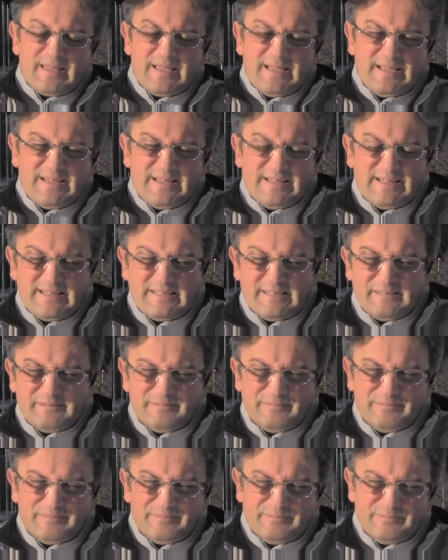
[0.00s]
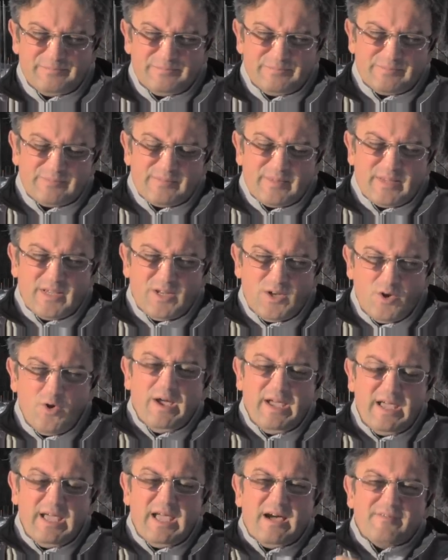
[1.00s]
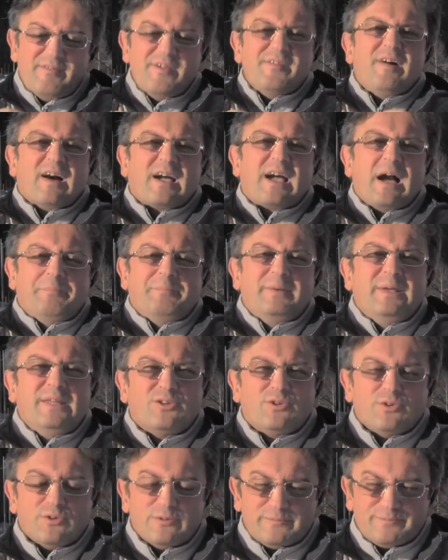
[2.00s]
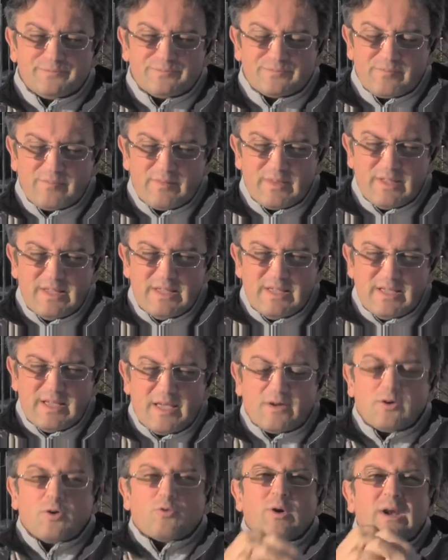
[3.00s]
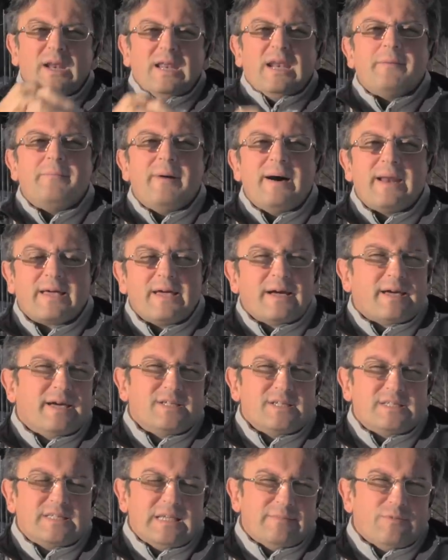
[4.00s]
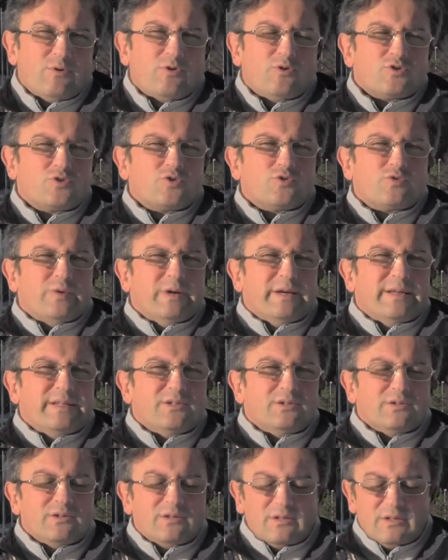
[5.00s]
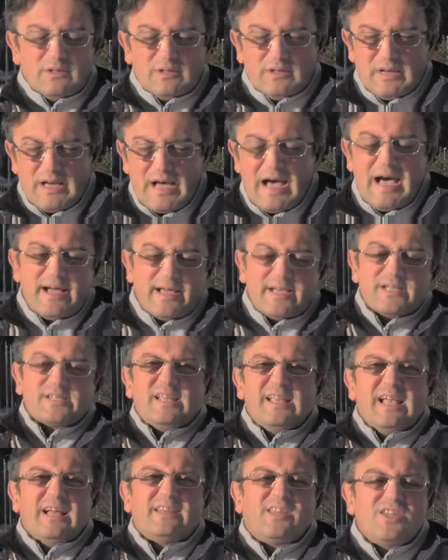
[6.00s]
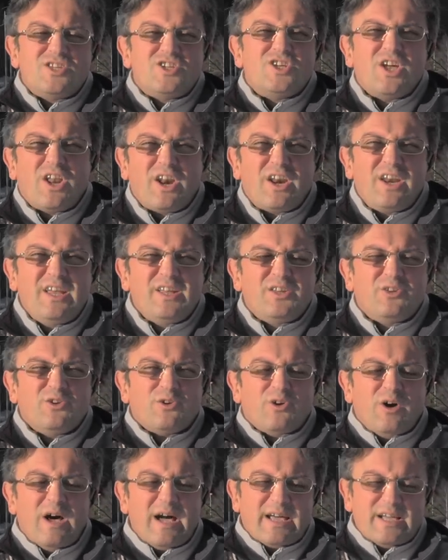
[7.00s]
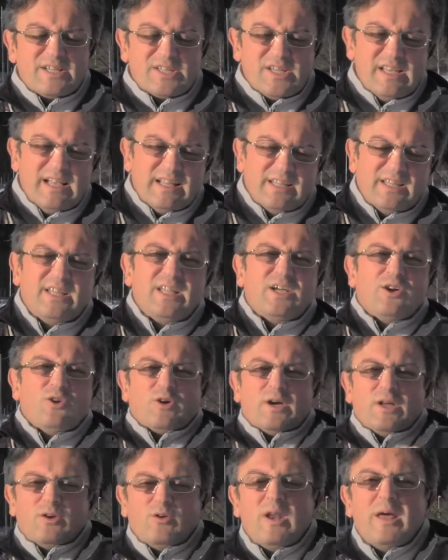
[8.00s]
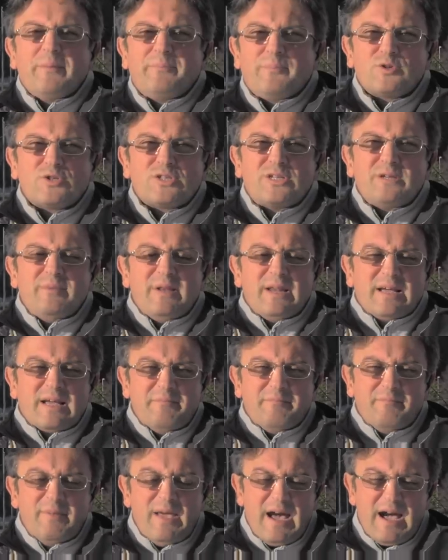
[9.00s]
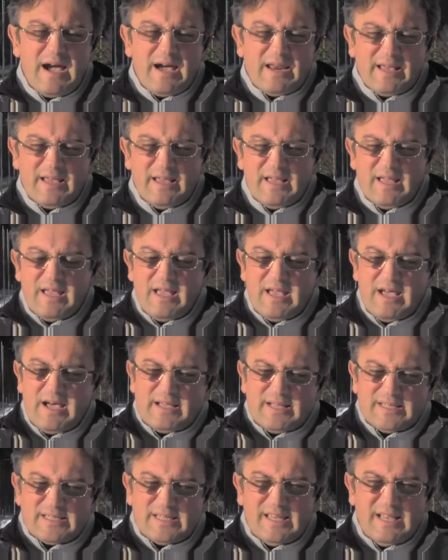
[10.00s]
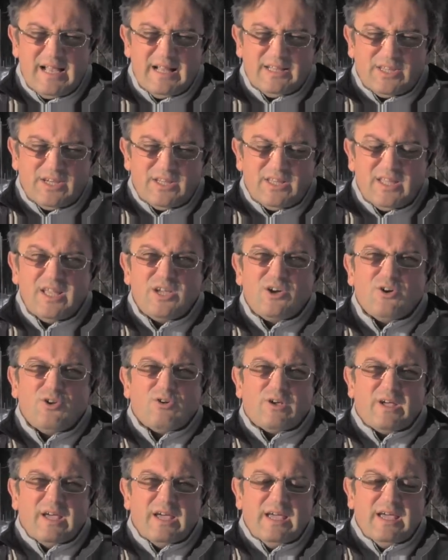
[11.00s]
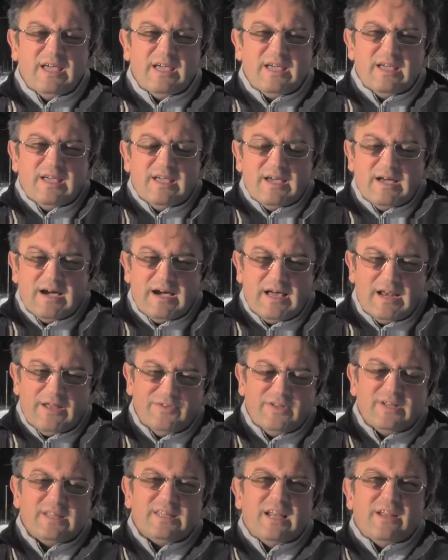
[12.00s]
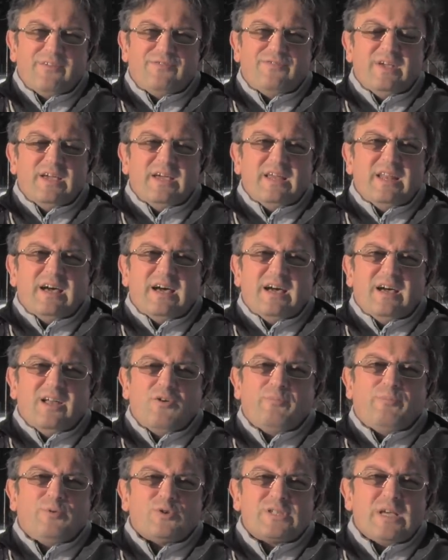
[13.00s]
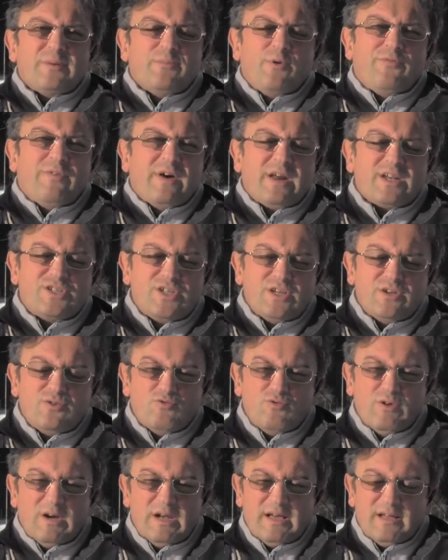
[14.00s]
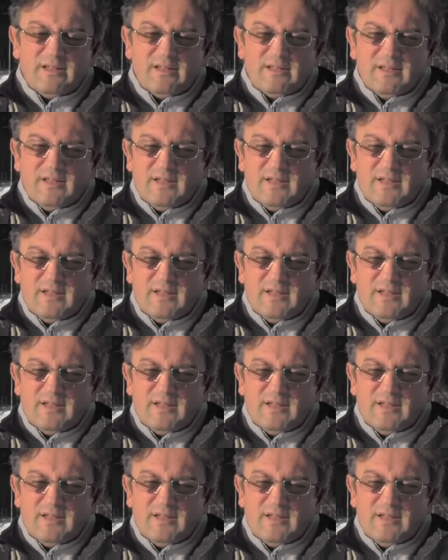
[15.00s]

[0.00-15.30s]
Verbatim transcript: ehm, Noè aveva capito. Ecco, qual è la barca che ci stiamo costruendo? anche se gli altri ci ridono, anche se gli altri dicono che non è possibile cambiare, anche se gli altri dicono che alla fine della fiera non possiamo farci nulla.